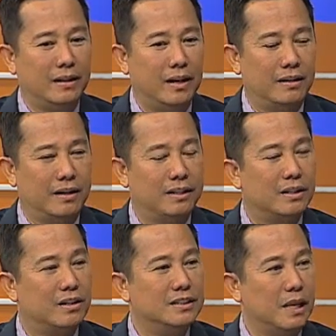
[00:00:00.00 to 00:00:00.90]
ang
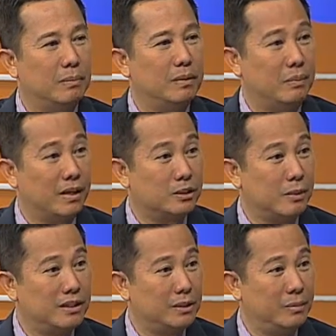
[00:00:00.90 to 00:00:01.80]
credit card dapat may
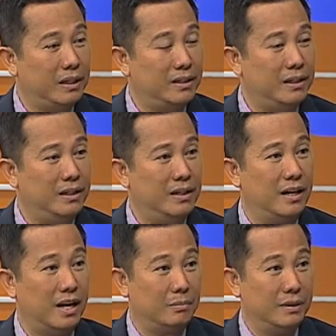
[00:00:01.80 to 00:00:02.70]
responsibility at mm-hmm.